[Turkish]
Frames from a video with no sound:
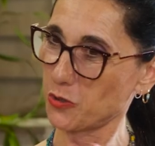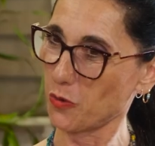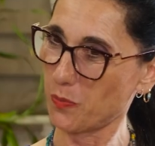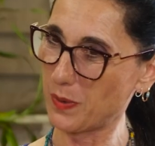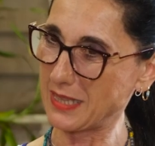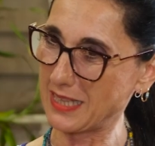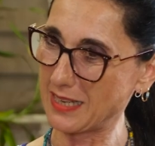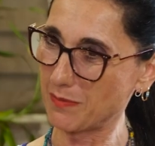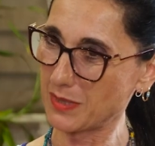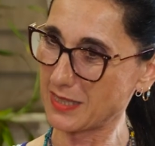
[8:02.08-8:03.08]

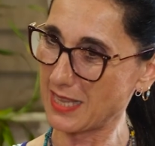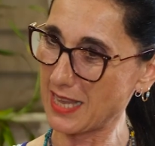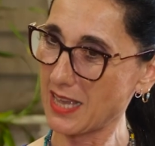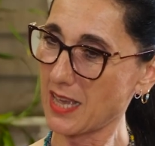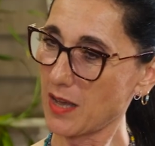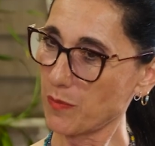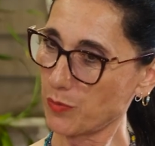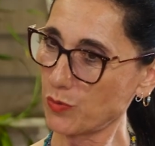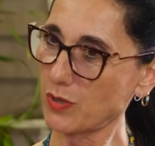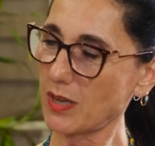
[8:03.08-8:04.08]
sohbetlerimizde evet.
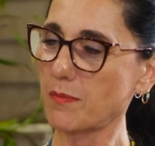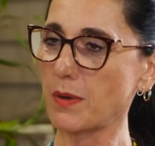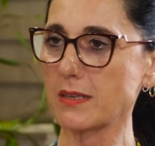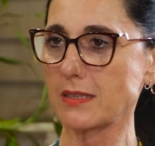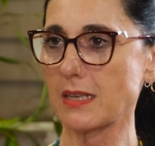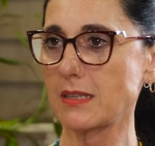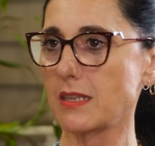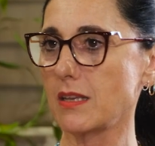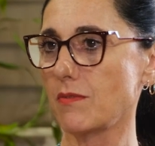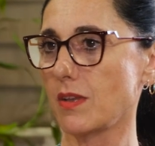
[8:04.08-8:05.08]
burada
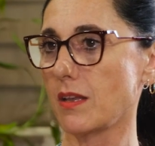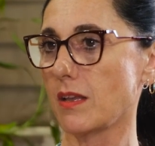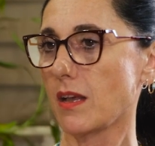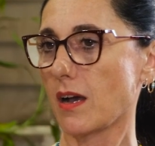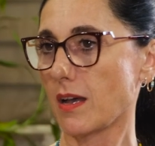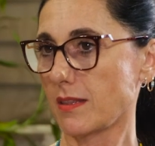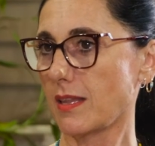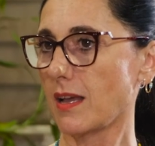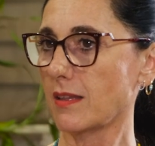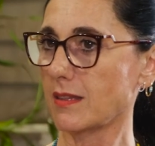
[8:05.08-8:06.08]
bahsettiğin ve
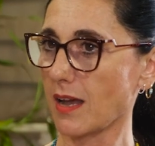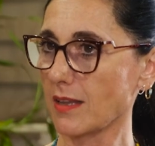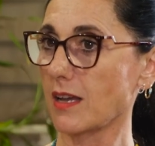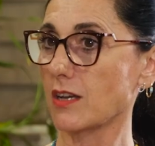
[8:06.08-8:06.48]
hatta daha da